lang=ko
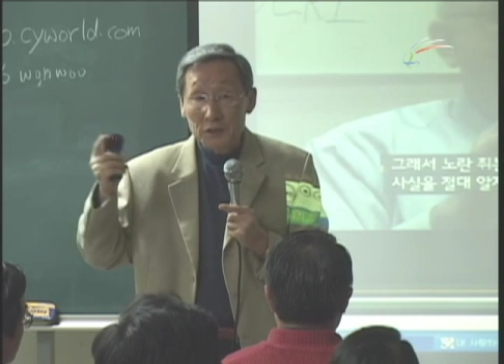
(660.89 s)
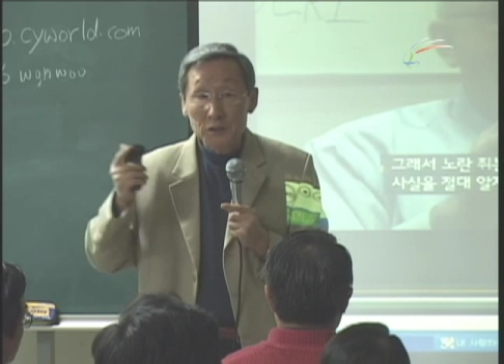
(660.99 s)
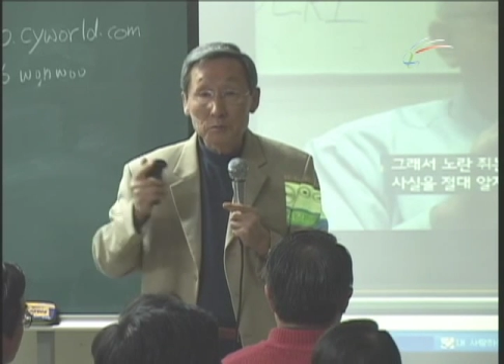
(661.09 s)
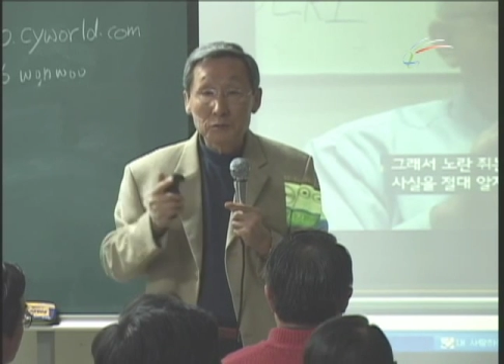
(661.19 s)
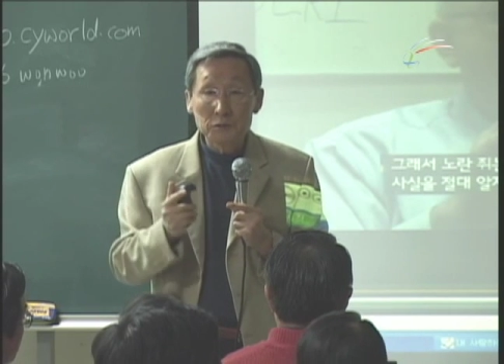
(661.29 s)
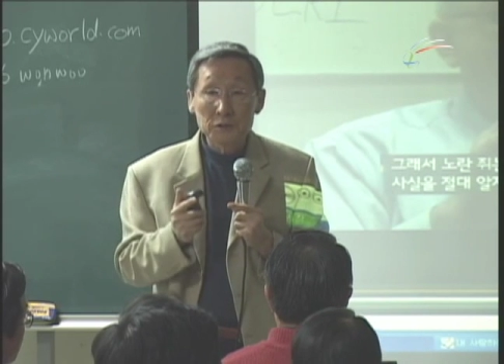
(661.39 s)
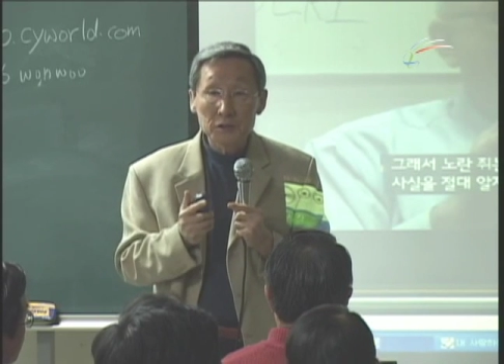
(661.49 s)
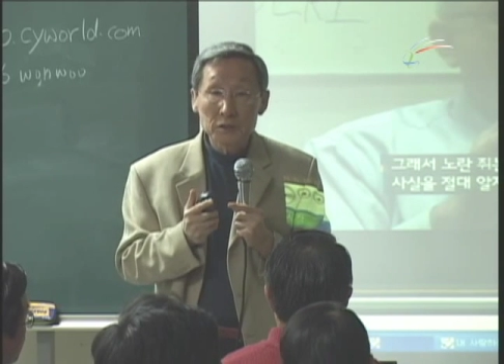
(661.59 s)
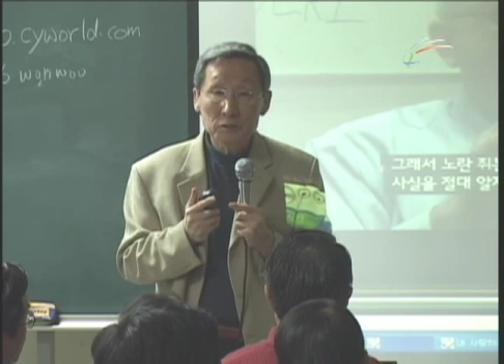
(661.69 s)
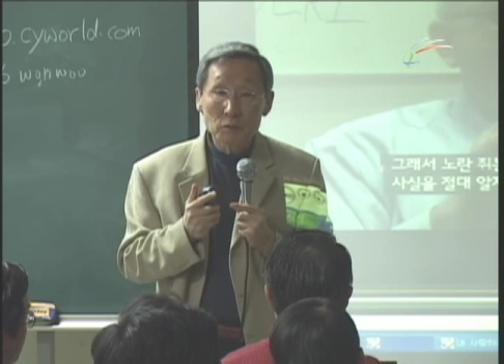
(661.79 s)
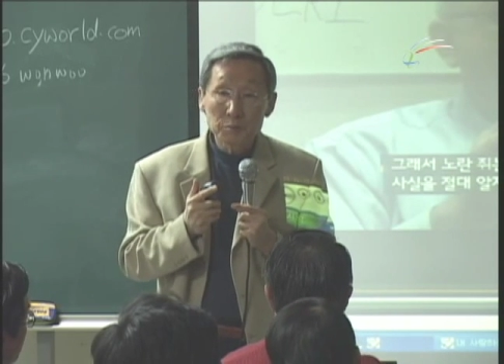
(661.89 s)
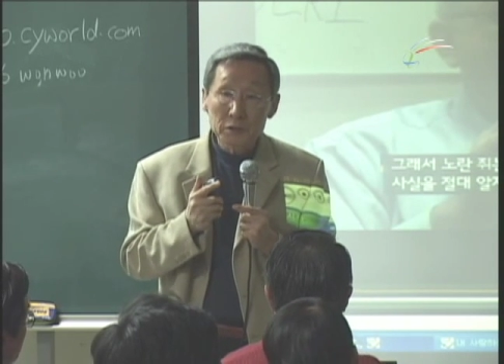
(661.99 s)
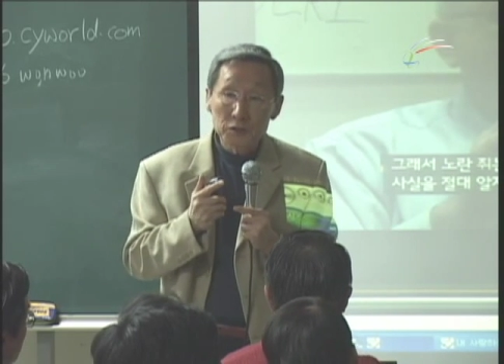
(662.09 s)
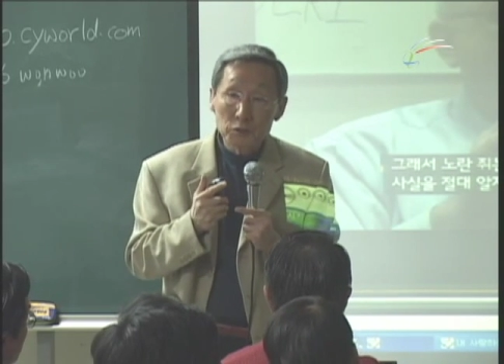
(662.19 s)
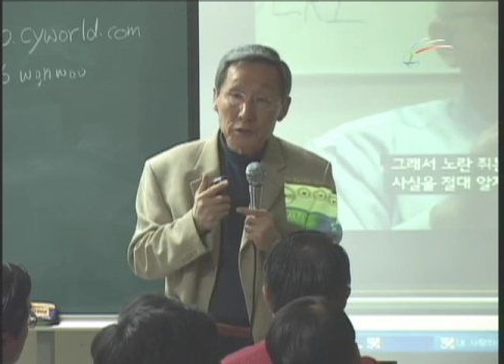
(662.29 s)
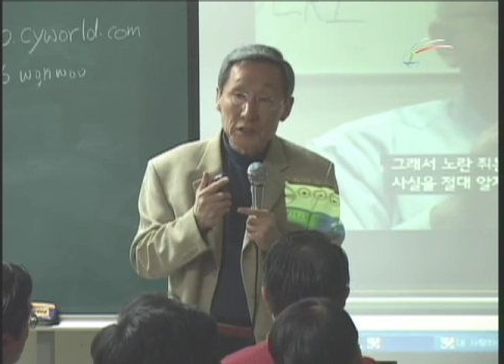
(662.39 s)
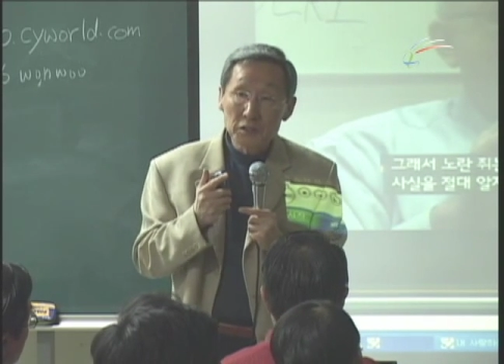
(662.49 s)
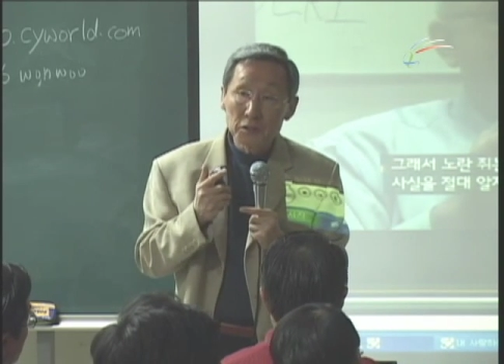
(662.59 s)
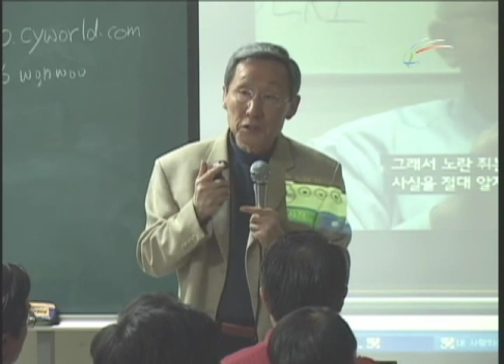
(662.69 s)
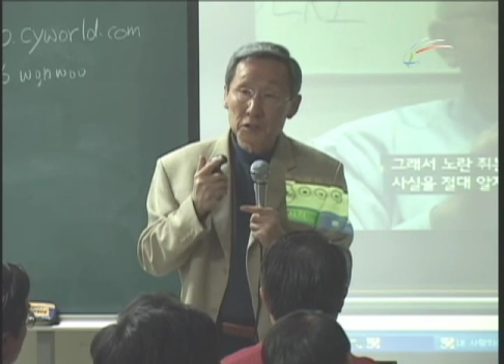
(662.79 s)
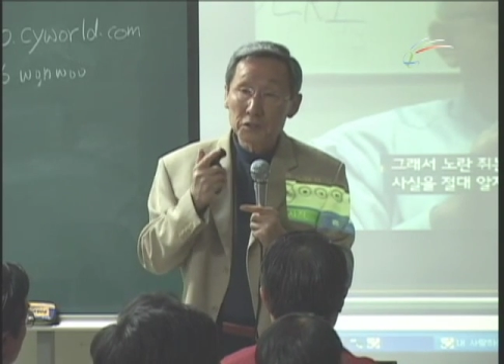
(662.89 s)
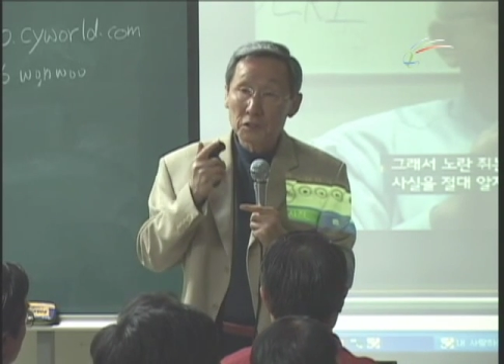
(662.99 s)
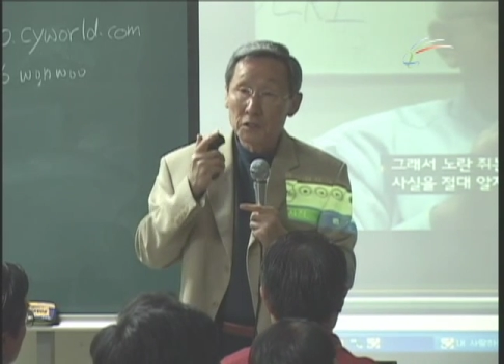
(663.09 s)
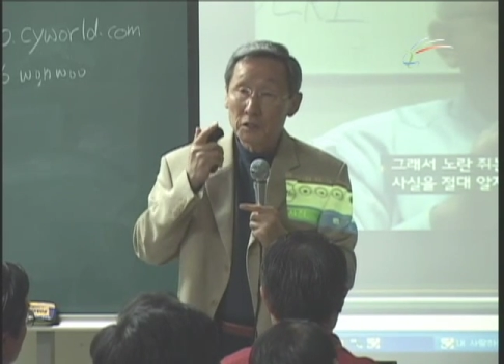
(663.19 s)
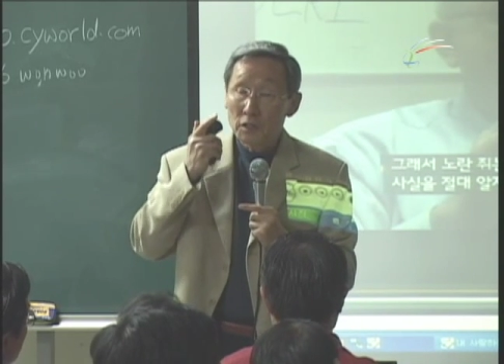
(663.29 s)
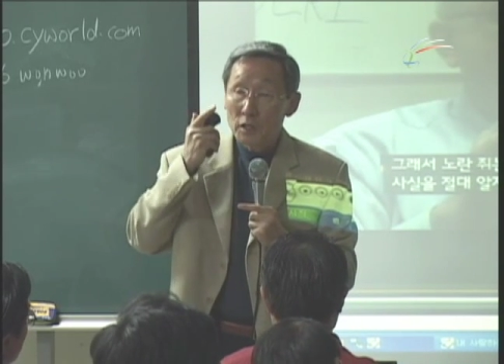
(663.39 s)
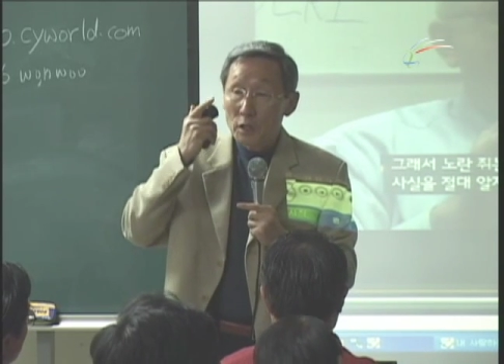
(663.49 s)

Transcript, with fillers: 그 물질이 또 피 속에 섞여서